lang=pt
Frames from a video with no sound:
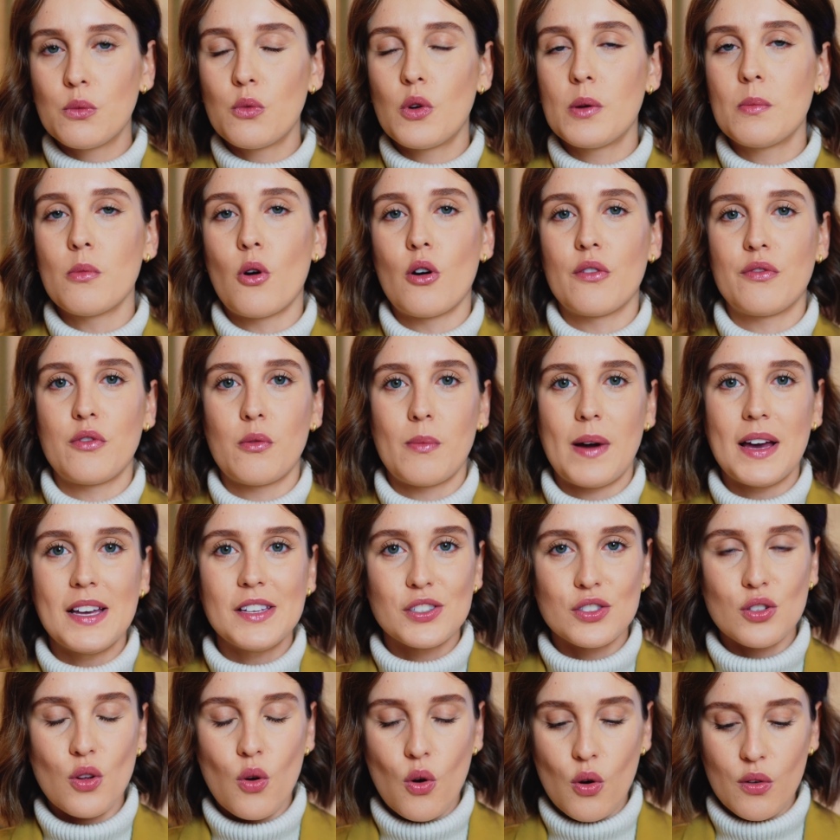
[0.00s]
um imóvel
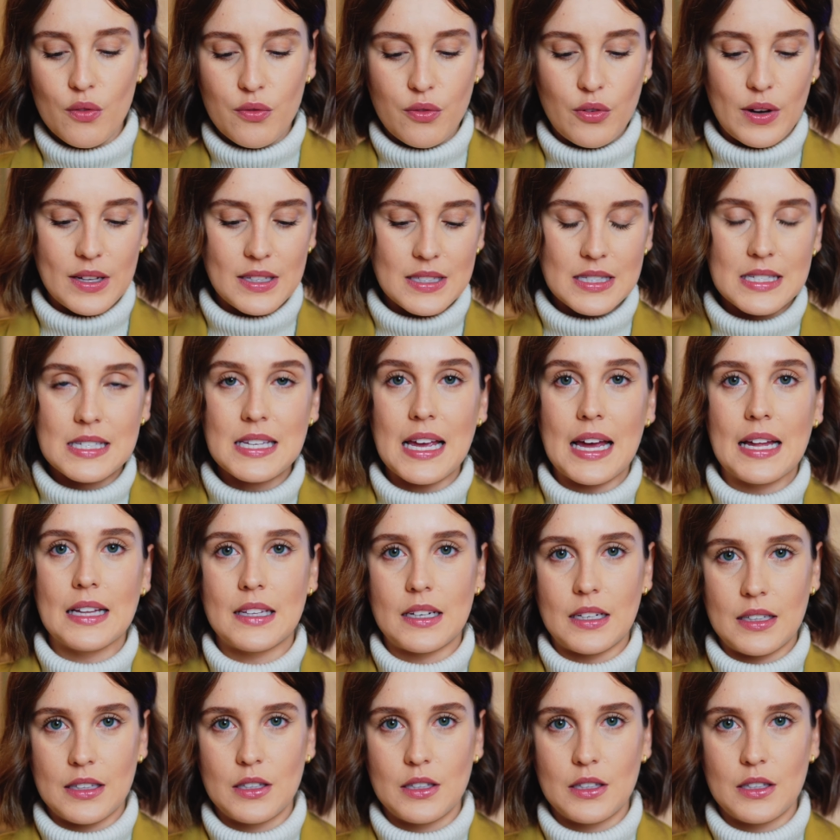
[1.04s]
mais novo, etc.